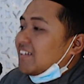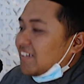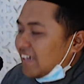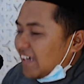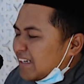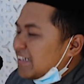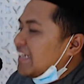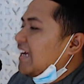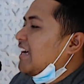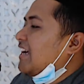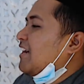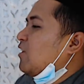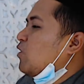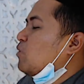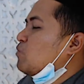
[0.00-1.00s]

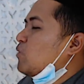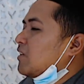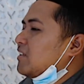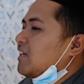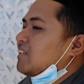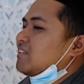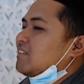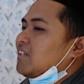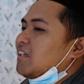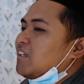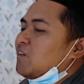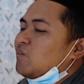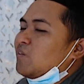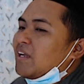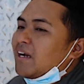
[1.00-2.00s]
karena umurnya sering
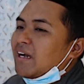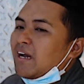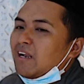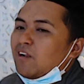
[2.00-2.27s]
digunakan